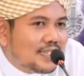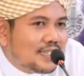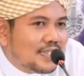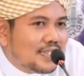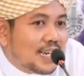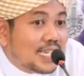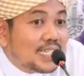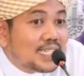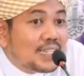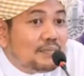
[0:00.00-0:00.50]

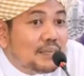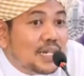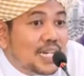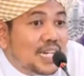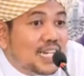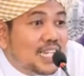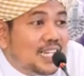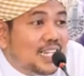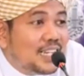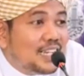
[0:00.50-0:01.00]
ไลซะมิน
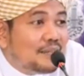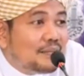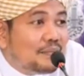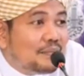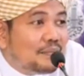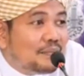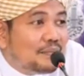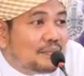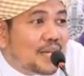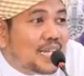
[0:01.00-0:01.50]
นี
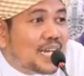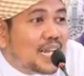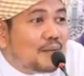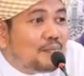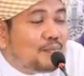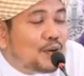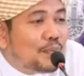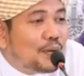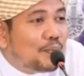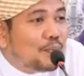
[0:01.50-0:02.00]
ไม่นับ
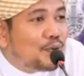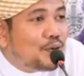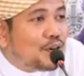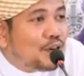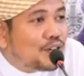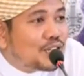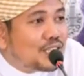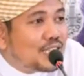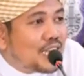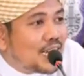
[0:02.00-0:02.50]
ว่าเป็นพวก
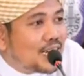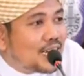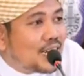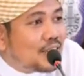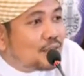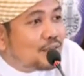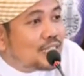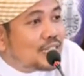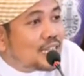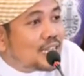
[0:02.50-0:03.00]
ของฉันนั
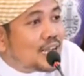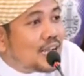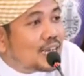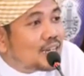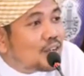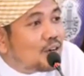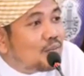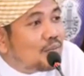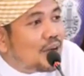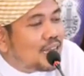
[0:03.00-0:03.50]
กวิชาการ
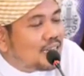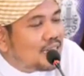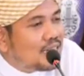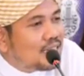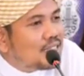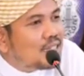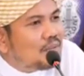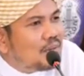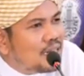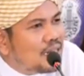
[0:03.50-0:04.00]
เขาหมายถึง
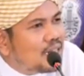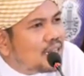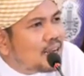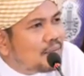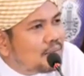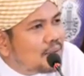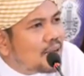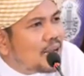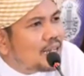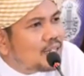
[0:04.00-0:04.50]
จะไม่ได้รั
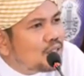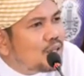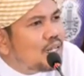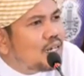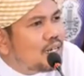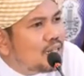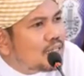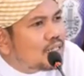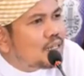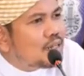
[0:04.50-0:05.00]
บการช่วย
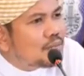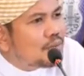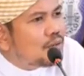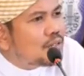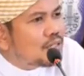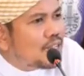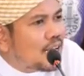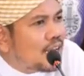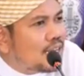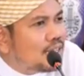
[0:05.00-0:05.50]
เหลือจากพระอ
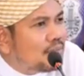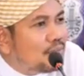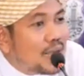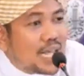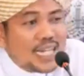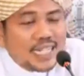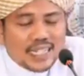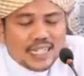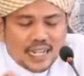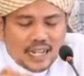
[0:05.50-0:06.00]
งค์ท่านแม้
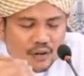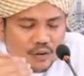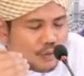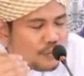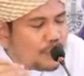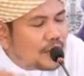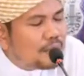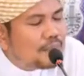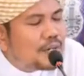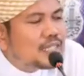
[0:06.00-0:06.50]
จะยังคง
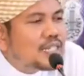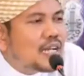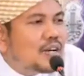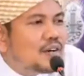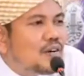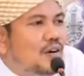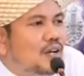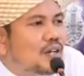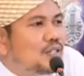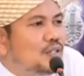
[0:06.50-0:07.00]
เป็นประชา
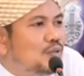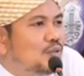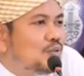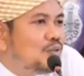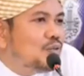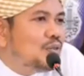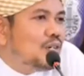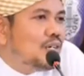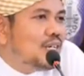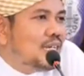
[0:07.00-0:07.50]
กรอยู่
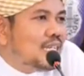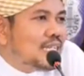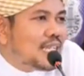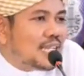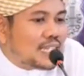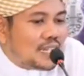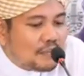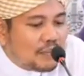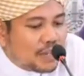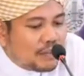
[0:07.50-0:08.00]
แต่
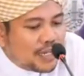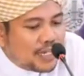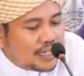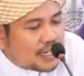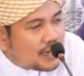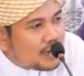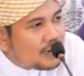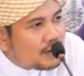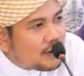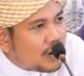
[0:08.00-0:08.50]
ทำไมไม่เจ
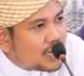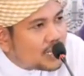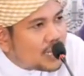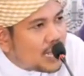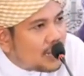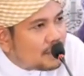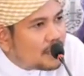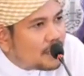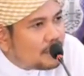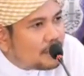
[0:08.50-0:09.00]
ริญรอย
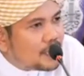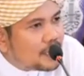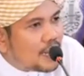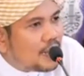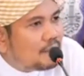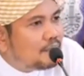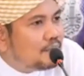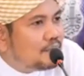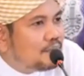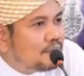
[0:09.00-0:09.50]
ตามในพระธร
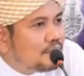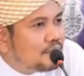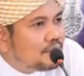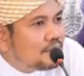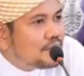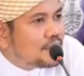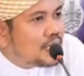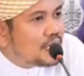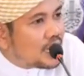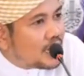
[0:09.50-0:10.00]
รม
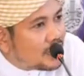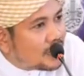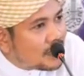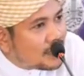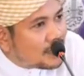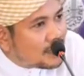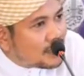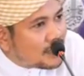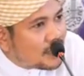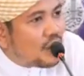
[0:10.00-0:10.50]
ที่ท่าน
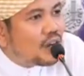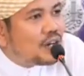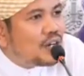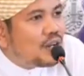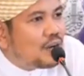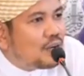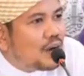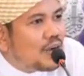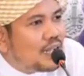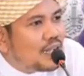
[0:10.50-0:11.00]
สอน
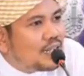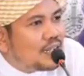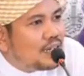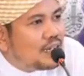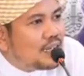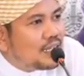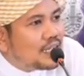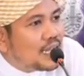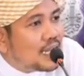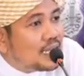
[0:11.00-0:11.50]
เอาไว้คือ
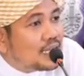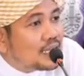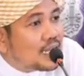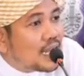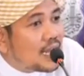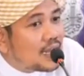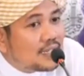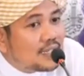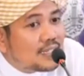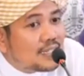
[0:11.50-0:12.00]
เรื่องอย่าอิจ
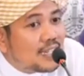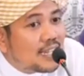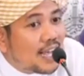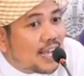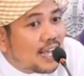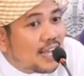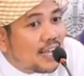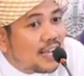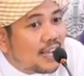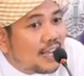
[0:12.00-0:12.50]
ฉาริษยา
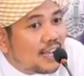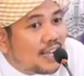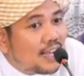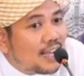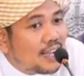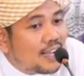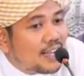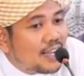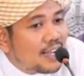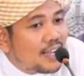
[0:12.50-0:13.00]

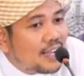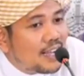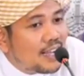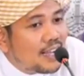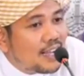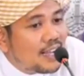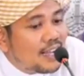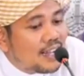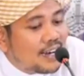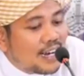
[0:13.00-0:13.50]

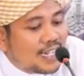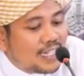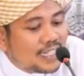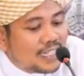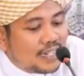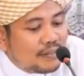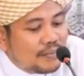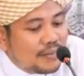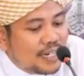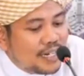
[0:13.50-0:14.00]
ไล
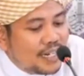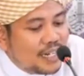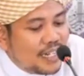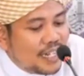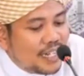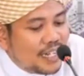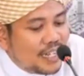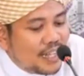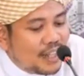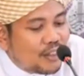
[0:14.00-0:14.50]
ซะมิน
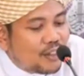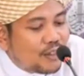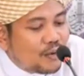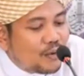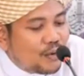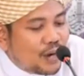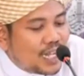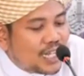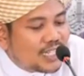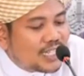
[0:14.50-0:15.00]
นีซู
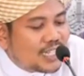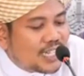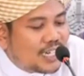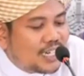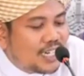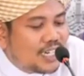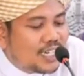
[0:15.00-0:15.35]
ฮัสดิ